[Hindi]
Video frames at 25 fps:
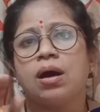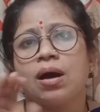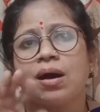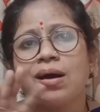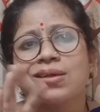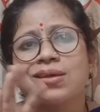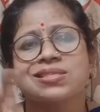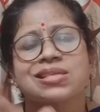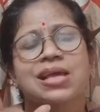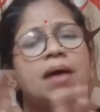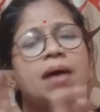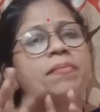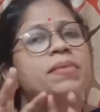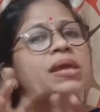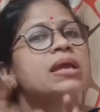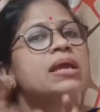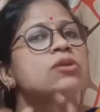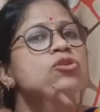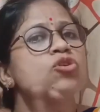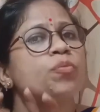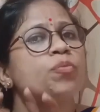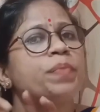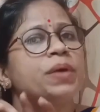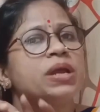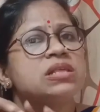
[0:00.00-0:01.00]

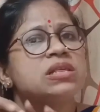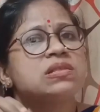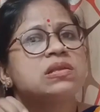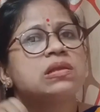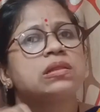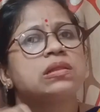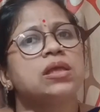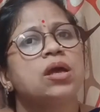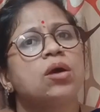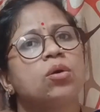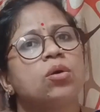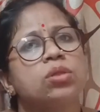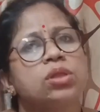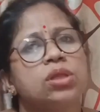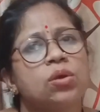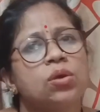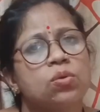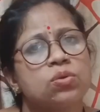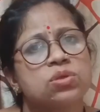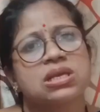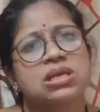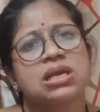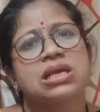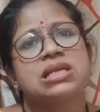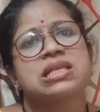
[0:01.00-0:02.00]
असामयिक जो परिस्थितियां होती है
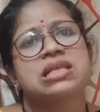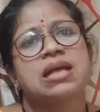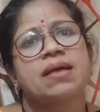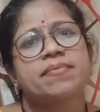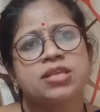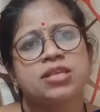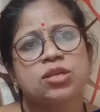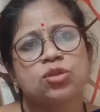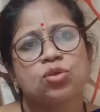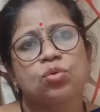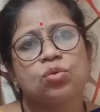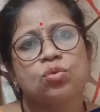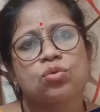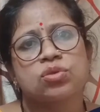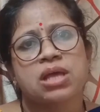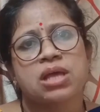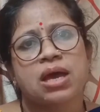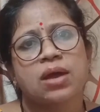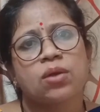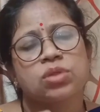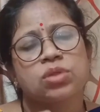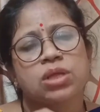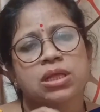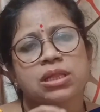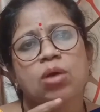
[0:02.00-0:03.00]
उसके हिसाब से जो
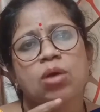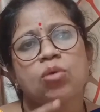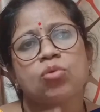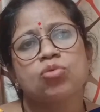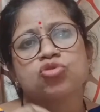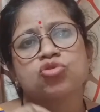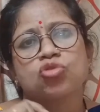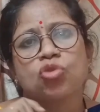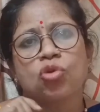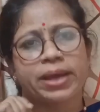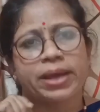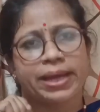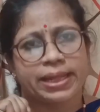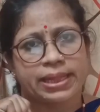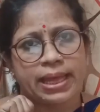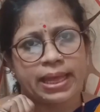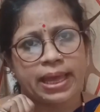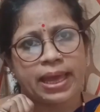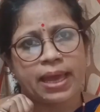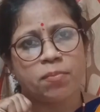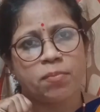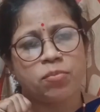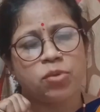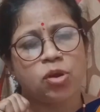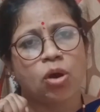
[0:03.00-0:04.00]
नुकसान हो जाता है उसको कहते
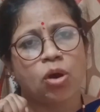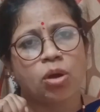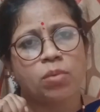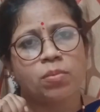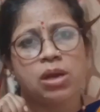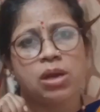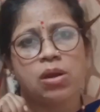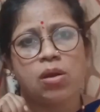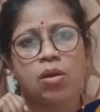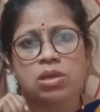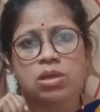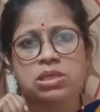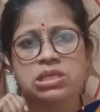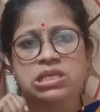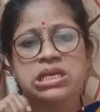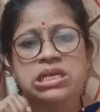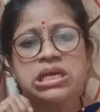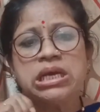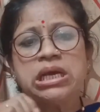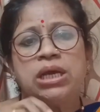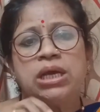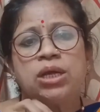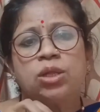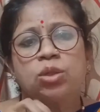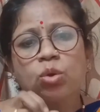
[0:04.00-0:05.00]
हैं एबनॉर्मल लॉस
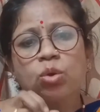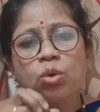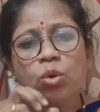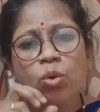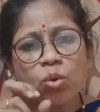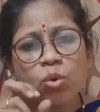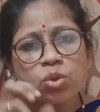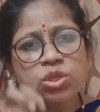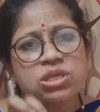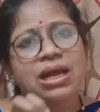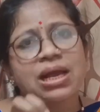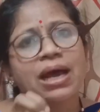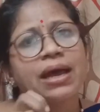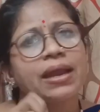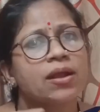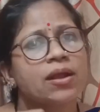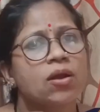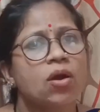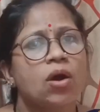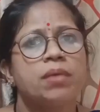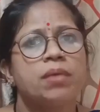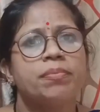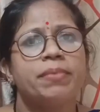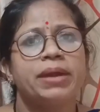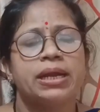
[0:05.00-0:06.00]
तो उसका
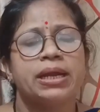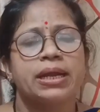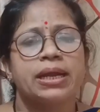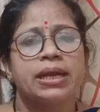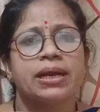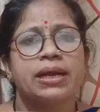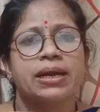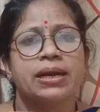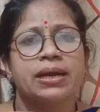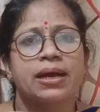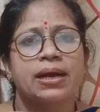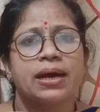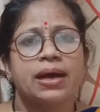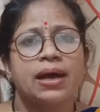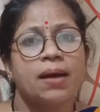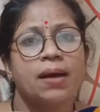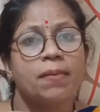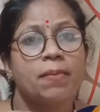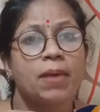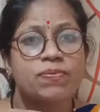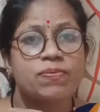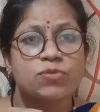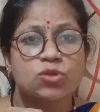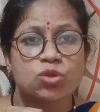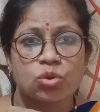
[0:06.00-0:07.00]
रिकॉर्ड मेंटेन करना
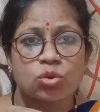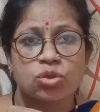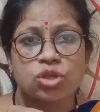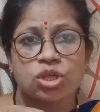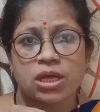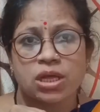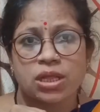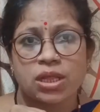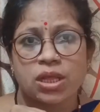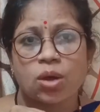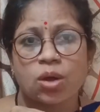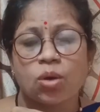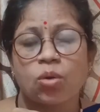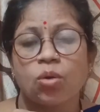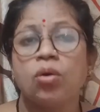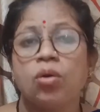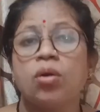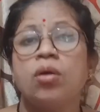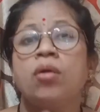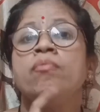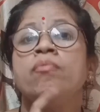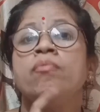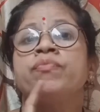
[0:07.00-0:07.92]
अब आप सोच के देखो